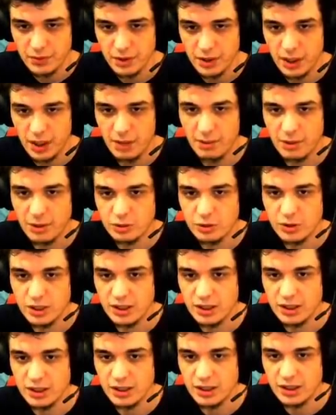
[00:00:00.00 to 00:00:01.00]
Hemen şurada
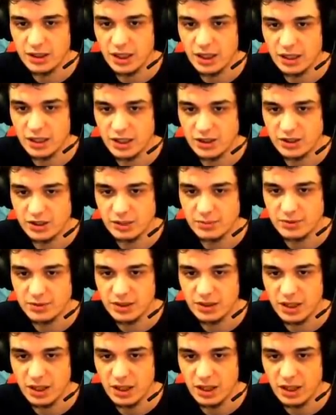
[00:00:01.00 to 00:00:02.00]
ilk
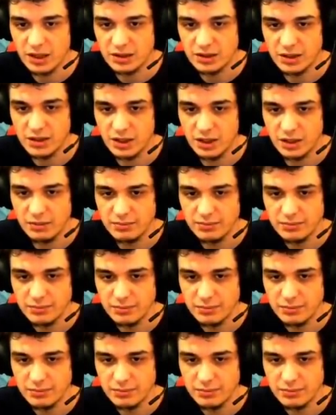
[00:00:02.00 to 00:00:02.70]
arkadaşlarımızın aklını alalım.